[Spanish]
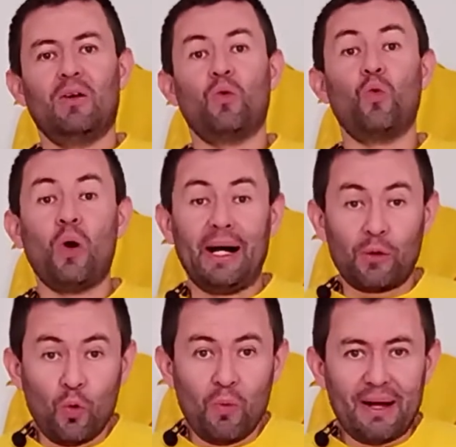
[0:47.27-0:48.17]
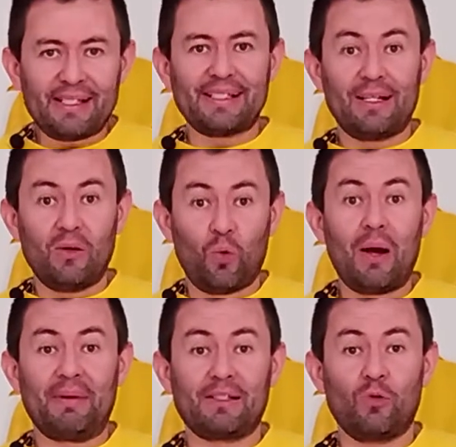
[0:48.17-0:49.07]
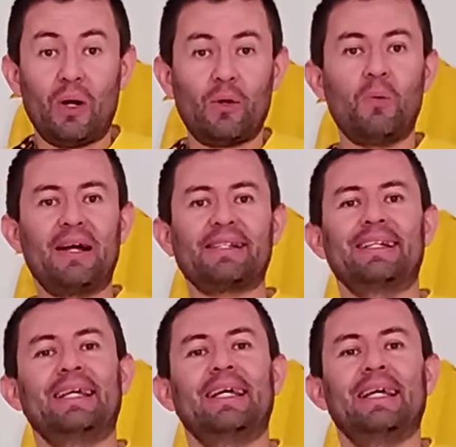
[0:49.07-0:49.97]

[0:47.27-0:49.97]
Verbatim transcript: guarumas, guamas guarumas